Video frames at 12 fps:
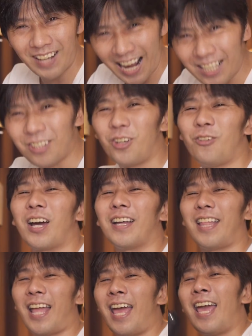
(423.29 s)
はい、というわ
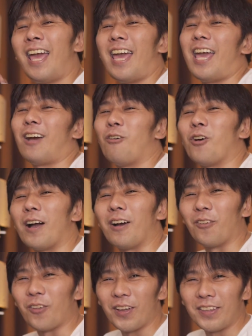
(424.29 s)
けでね、今回は
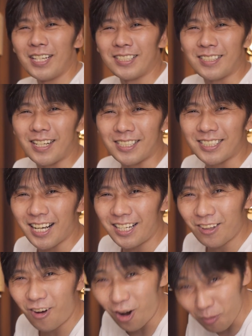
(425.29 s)
この辺で失礼した
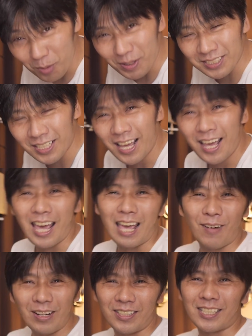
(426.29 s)
いと思います。
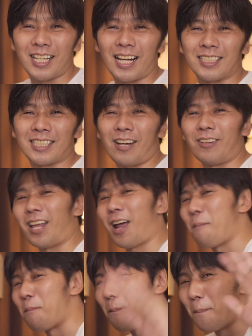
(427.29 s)
マークでした。さような
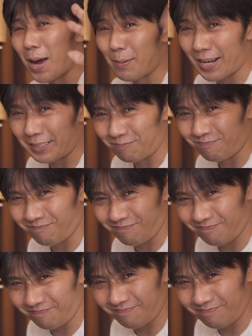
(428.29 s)
ら。バイバイ。